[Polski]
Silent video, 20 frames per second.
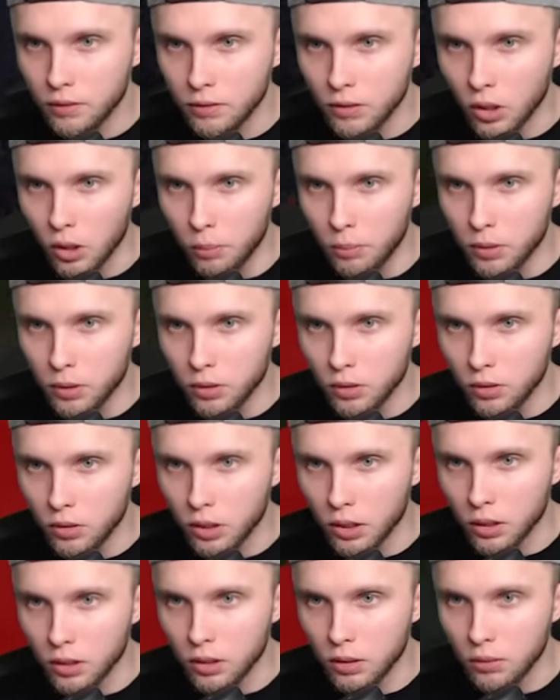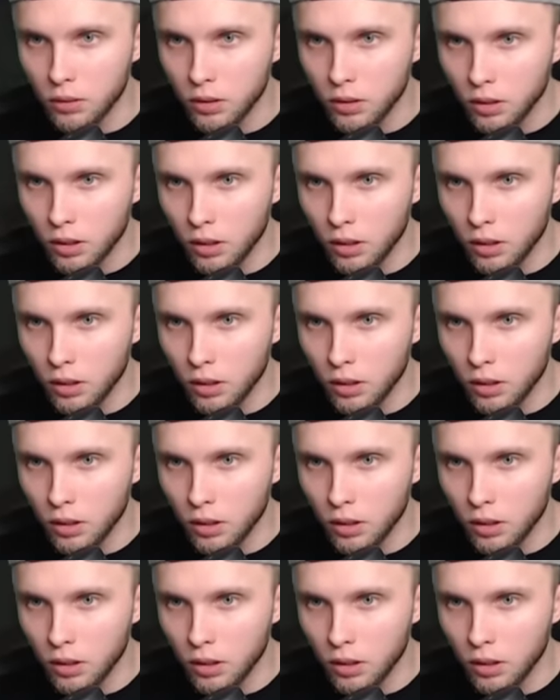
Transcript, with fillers: Ops, gdzie jestem?